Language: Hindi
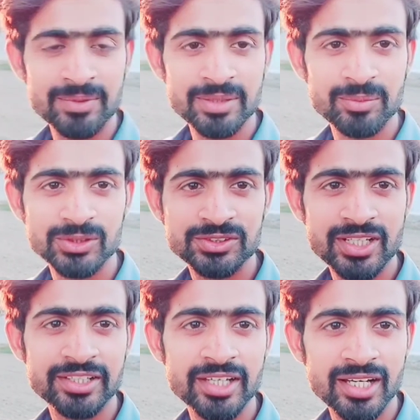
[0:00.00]
अपना बहुत
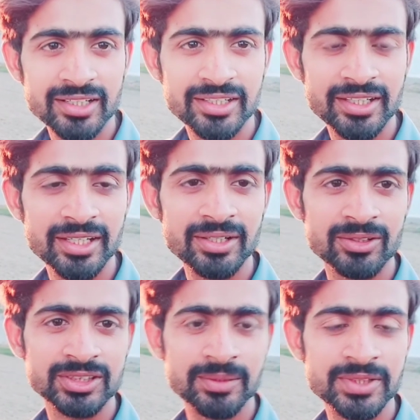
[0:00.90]
सारा ख्याल रखें और
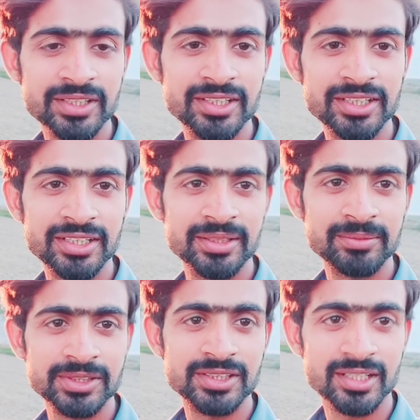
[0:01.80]
तब तक के लिए
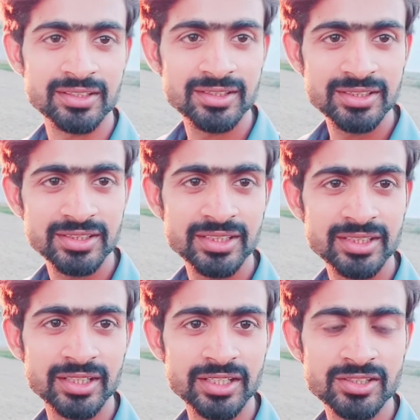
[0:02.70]
मुझे इजाज़त दीजिए
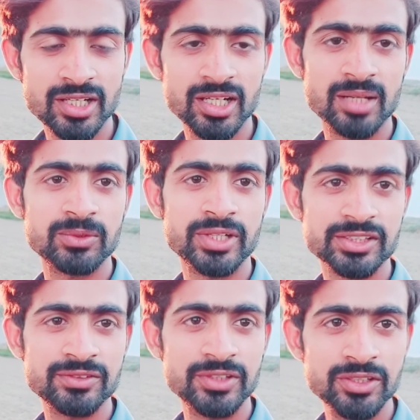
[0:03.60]
इन आपको
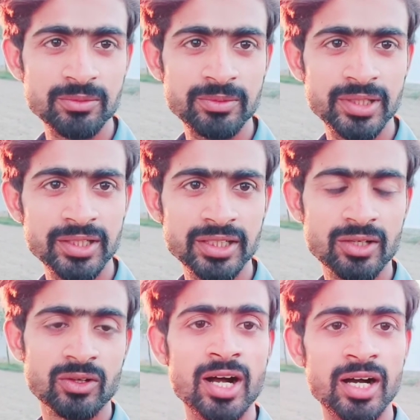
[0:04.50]
नेक्स्ट वीडियो में मिलेंगे
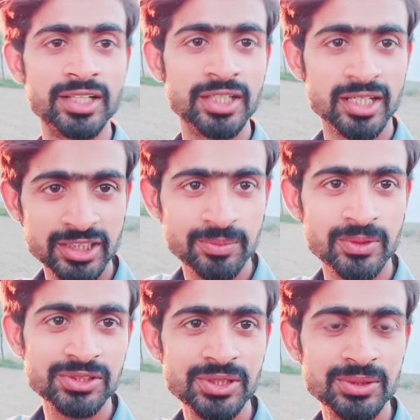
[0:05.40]
और हाँ यहाँ तक
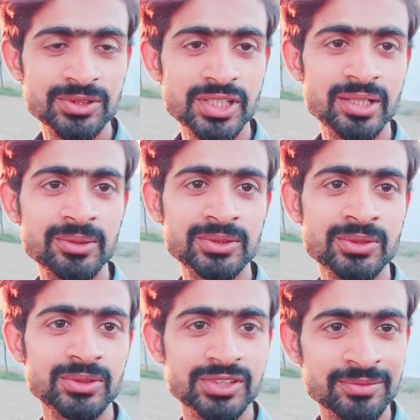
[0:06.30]
पहुँच गए तो चैनल को
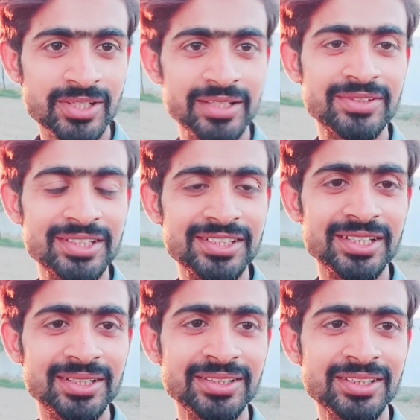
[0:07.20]
ज़रूर सब्सक्राइब
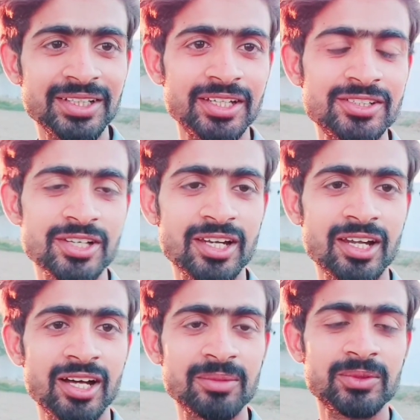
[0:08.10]
कीजिए इन
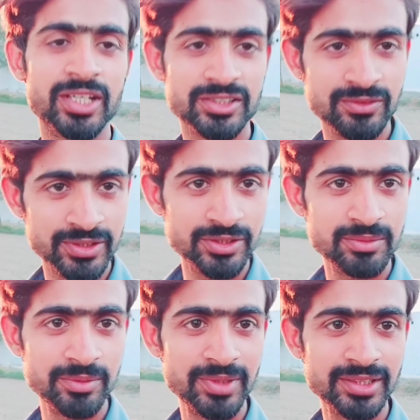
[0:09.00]
आपको नेक्स्ट वीडियो
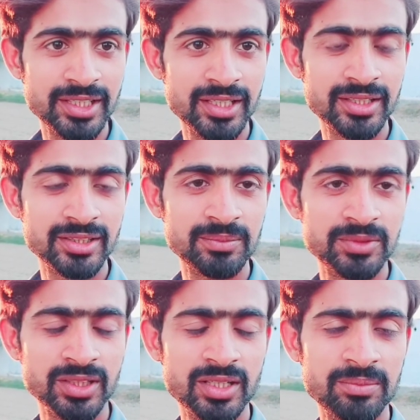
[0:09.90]
में मिलते हैं तब
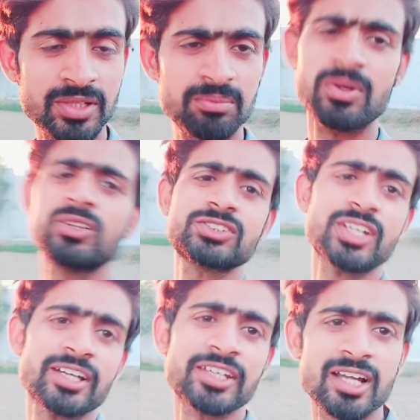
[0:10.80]
तक अपना बहुत
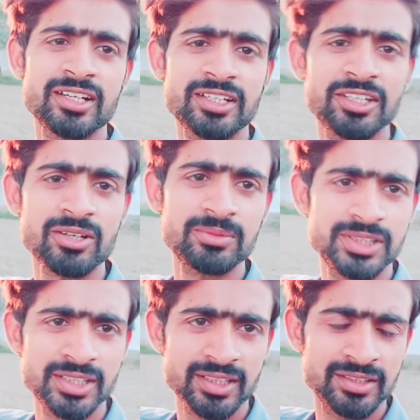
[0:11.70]
सारा ख्याल रखिए और मुझे
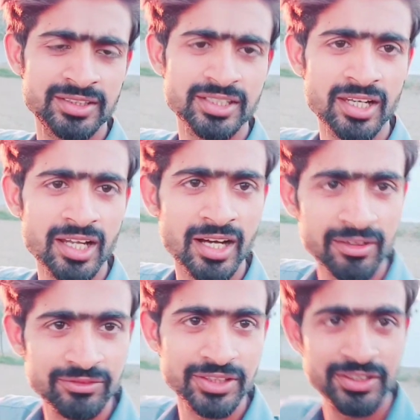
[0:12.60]
इजाज़त दीजिए अल्लाह
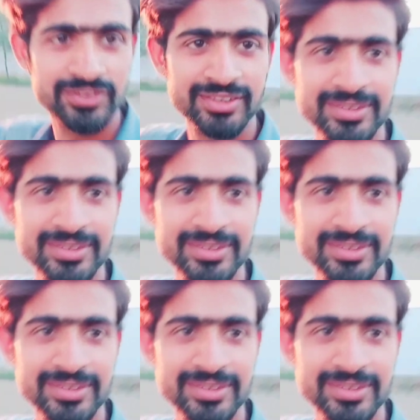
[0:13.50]
हाफिज़